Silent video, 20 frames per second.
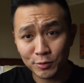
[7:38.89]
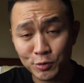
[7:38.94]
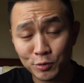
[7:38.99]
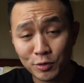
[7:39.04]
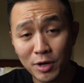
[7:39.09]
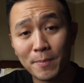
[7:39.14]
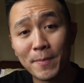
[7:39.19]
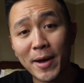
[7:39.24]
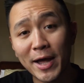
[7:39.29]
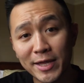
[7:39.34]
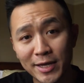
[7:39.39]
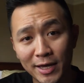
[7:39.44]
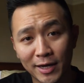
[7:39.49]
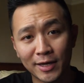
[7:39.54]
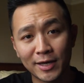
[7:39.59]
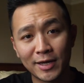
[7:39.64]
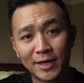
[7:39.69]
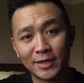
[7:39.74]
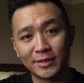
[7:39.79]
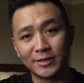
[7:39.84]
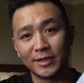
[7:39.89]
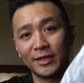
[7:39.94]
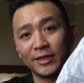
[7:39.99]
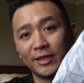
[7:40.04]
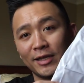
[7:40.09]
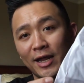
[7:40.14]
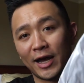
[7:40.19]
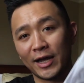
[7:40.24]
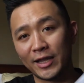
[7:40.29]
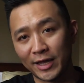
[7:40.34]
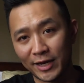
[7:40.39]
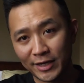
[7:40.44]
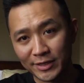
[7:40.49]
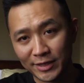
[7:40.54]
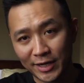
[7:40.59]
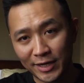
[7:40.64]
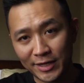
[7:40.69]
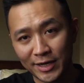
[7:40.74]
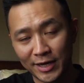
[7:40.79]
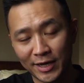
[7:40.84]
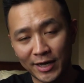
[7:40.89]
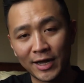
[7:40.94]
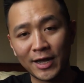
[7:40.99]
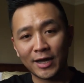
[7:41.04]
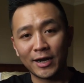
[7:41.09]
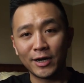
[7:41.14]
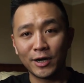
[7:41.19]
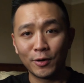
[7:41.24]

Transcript: itu sudah banyak. Jadi tidak hanya ini saja.